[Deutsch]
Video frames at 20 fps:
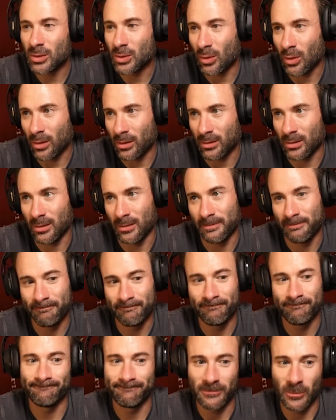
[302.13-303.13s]
trocknen
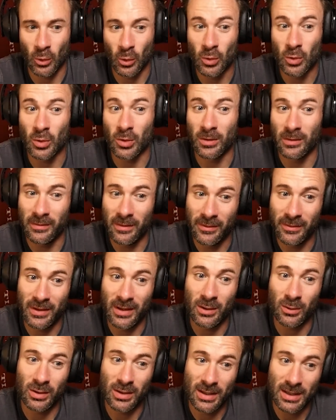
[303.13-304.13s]
und irgendwie
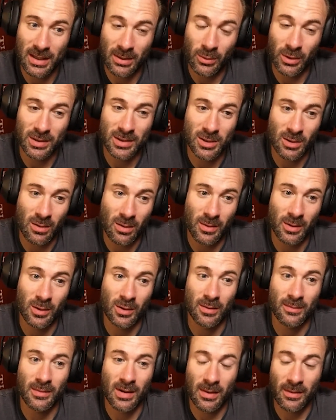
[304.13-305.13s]
vielleicht auch die Klamotten sauber
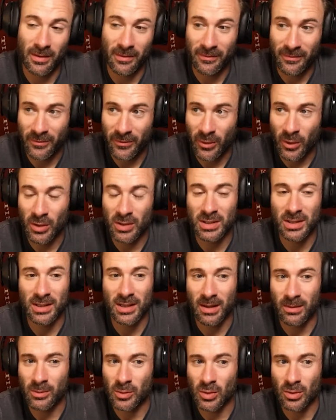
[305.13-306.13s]
bekommen. Aber
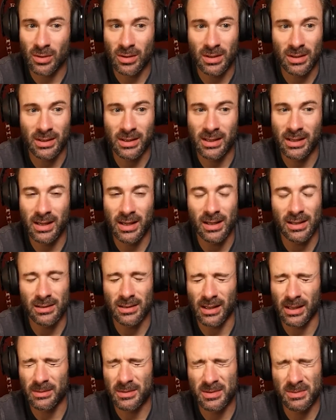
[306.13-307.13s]
Feuchtigkeit im Dschungel killt,
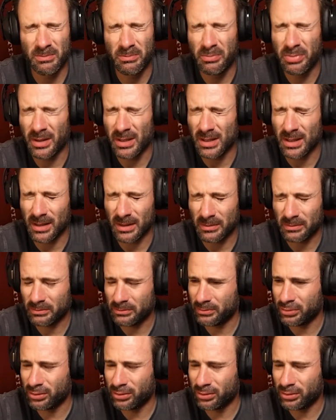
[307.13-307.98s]
da gibt Bilder.